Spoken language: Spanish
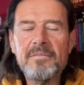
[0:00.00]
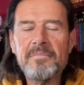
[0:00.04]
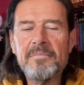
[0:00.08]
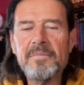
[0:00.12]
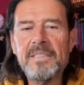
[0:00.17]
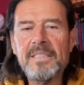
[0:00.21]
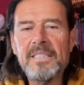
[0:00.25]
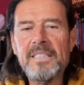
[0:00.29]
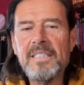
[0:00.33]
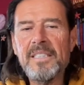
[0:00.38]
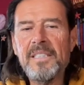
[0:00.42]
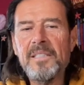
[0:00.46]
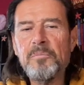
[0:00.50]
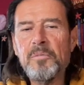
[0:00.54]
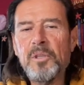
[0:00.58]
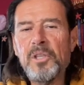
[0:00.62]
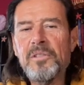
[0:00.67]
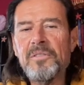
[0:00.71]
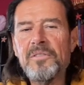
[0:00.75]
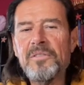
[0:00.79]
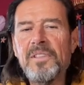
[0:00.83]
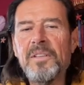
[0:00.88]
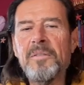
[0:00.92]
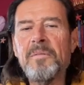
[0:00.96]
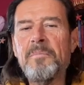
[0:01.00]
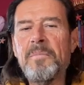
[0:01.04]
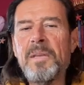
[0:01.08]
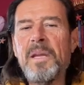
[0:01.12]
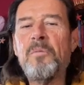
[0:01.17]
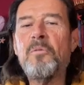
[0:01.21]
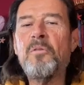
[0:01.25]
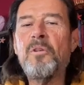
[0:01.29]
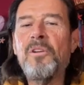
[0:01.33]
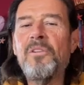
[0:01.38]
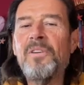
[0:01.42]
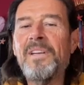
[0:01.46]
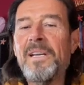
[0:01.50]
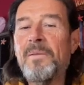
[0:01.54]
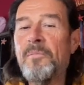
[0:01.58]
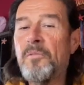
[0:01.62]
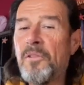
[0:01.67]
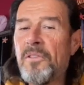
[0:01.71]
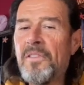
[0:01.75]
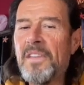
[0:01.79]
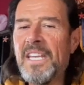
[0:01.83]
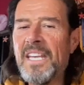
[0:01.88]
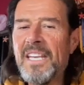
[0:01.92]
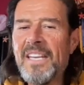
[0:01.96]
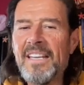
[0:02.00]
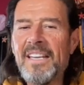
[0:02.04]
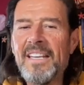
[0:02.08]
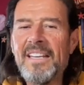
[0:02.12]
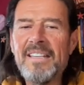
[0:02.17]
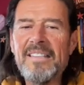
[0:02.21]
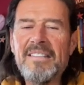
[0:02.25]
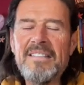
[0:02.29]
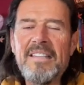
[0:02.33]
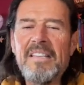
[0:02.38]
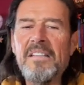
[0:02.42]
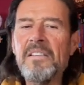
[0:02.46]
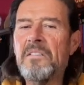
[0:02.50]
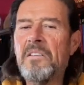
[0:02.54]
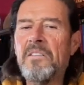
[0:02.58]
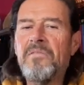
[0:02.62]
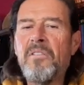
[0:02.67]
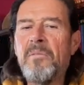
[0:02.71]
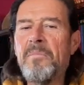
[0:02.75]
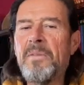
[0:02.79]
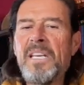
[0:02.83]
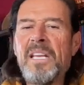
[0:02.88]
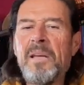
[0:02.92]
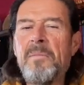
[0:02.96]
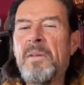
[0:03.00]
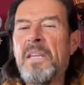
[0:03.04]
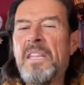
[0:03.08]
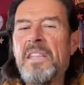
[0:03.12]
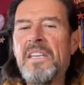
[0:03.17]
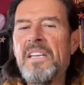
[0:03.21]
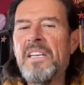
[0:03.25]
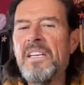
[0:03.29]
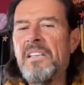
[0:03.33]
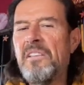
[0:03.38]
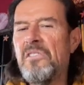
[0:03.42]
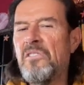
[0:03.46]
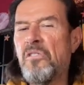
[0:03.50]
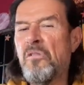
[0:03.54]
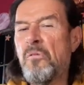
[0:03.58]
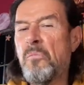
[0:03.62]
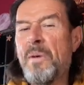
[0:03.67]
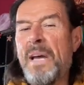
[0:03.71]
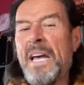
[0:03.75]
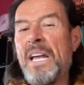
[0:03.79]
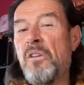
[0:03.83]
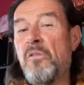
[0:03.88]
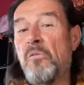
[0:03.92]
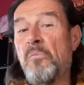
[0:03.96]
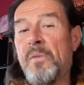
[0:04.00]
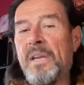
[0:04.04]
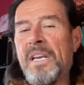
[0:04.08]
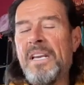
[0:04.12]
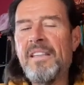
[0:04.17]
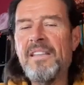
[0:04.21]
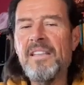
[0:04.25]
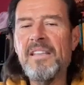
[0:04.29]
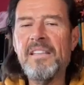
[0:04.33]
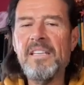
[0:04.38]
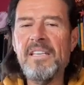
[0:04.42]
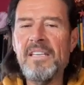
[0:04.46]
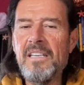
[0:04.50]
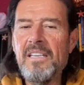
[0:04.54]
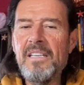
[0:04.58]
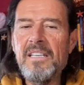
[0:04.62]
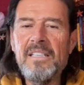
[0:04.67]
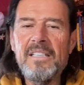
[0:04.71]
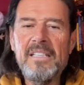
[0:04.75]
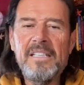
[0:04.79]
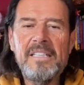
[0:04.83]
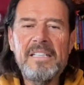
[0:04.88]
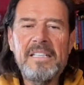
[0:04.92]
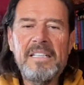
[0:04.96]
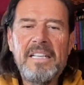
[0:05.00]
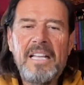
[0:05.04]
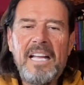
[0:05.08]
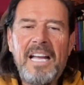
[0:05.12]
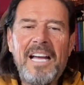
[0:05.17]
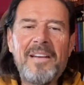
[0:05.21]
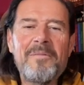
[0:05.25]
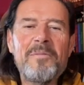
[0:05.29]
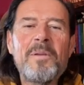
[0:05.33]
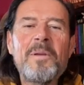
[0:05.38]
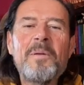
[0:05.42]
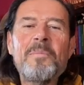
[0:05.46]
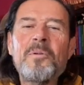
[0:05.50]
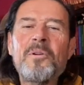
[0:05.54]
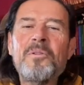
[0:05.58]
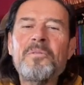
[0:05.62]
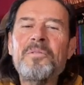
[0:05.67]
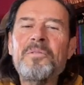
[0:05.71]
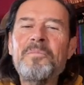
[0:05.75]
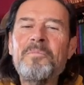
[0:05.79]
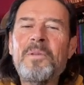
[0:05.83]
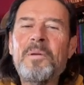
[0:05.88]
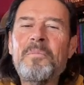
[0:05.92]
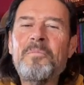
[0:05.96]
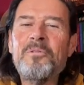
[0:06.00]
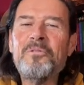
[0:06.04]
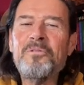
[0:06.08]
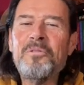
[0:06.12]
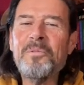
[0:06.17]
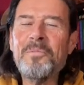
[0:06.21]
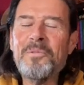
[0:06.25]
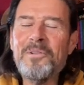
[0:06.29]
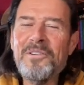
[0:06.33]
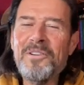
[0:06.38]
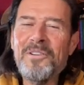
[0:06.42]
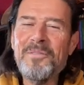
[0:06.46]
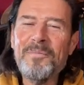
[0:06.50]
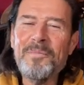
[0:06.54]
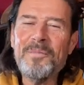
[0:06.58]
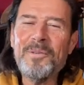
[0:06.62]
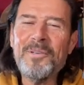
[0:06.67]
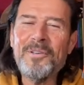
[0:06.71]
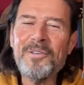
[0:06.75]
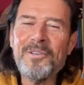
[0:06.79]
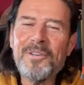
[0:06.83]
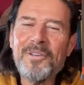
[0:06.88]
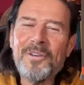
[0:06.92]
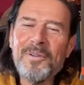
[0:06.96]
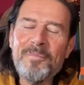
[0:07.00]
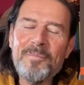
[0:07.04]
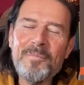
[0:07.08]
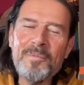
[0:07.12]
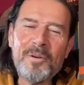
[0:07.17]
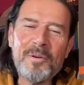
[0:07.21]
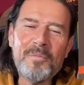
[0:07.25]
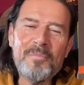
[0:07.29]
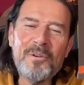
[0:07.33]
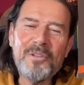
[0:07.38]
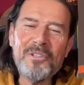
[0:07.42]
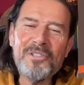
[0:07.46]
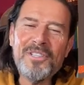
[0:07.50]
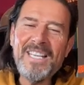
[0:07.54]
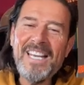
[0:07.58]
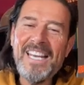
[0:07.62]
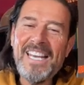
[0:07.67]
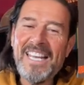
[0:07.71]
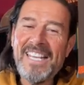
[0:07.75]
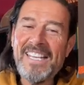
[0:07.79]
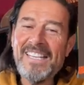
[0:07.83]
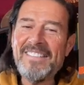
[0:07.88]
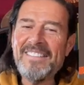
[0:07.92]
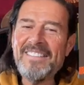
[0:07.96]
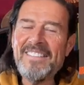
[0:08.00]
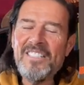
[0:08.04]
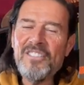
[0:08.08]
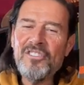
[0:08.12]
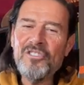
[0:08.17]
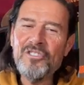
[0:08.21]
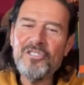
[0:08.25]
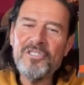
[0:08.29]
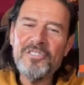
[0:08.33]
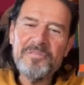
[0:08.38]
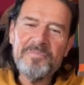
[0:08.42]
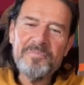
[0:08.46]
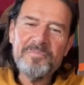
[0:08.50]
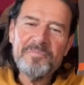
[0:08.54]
eh, bueno, mi abuelo, éramos 10 en casa, de una familia media, normal, humilde diría, a mí me, puso por, por, por mote el exquisito,